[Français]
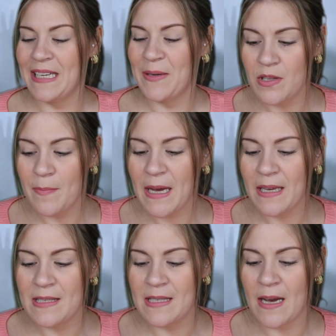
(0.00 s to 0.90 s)
Je n'ai pas
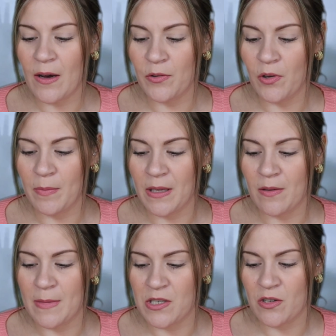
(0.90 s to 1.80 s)
réussi à rendormir
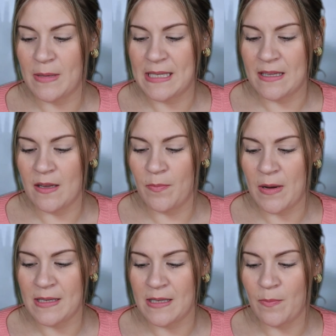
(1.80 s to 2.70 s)
dans ma chambre à cette,
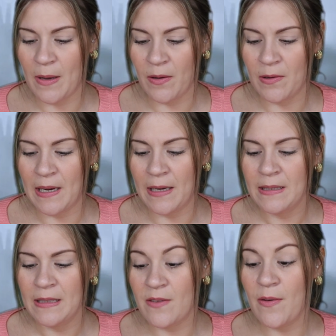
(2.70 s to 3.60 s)
à cette période-là.
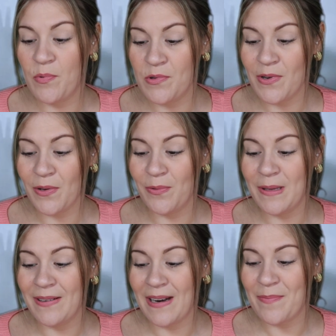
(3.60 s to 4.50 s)
J'ai fait plusieurs
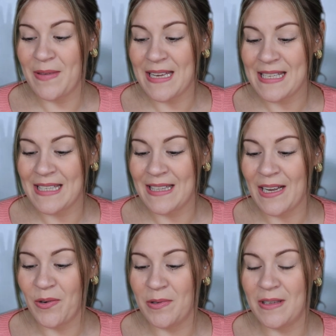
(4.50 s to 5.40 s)
nuits dans la pièce
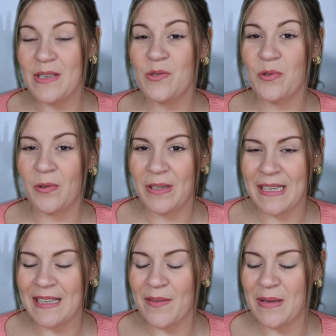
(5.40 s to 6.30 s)
d'à côté sur le
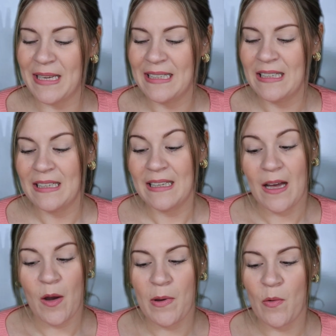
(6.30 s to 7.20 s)
canapé.
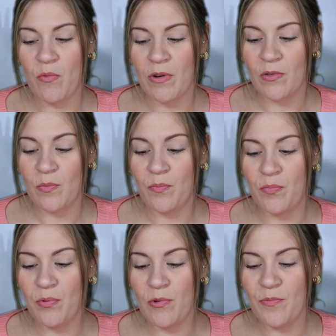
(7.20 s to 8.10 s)
Ah oui, au point de
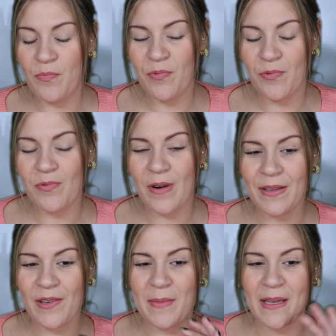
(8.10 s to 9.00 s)
plus
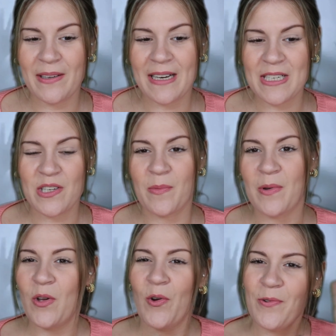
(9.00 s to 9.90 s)
pouvoir dormir dans la chambre.
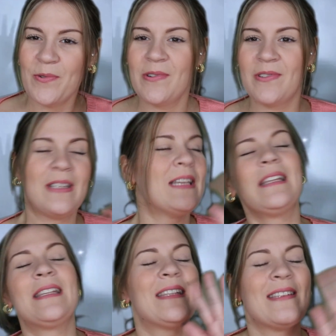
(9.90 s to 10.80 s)

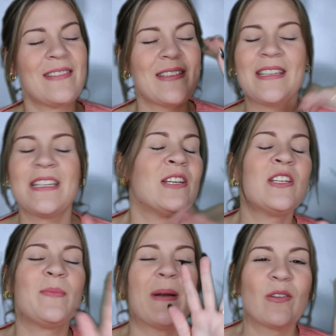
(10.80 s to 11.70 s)

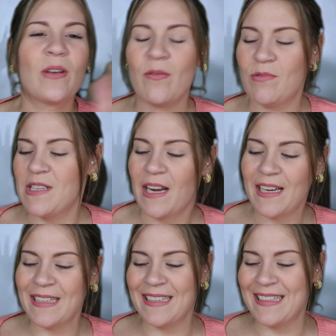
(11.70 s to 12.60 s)
j'ai plein de trucs à vous dire là.